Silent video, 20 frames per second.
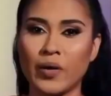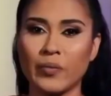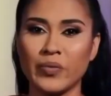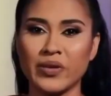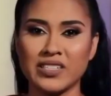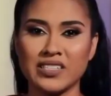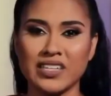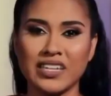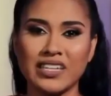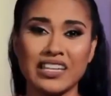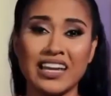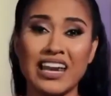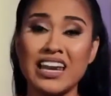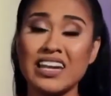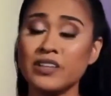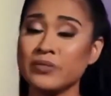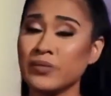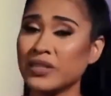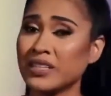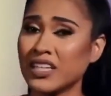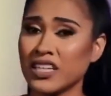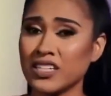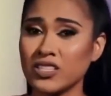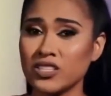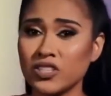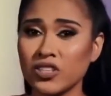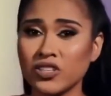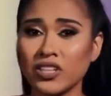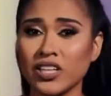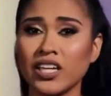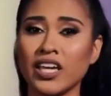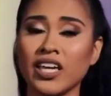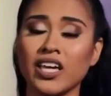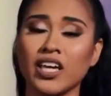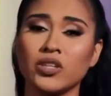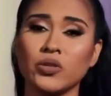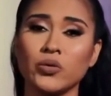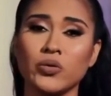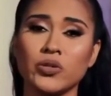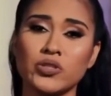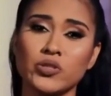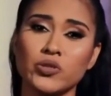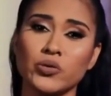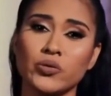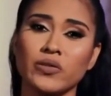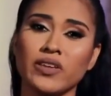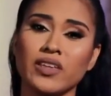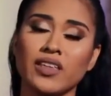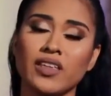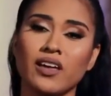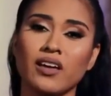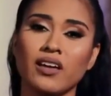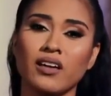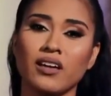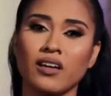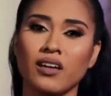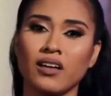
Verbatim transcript: A pesar de las limitaciones que ya tuve en su vida,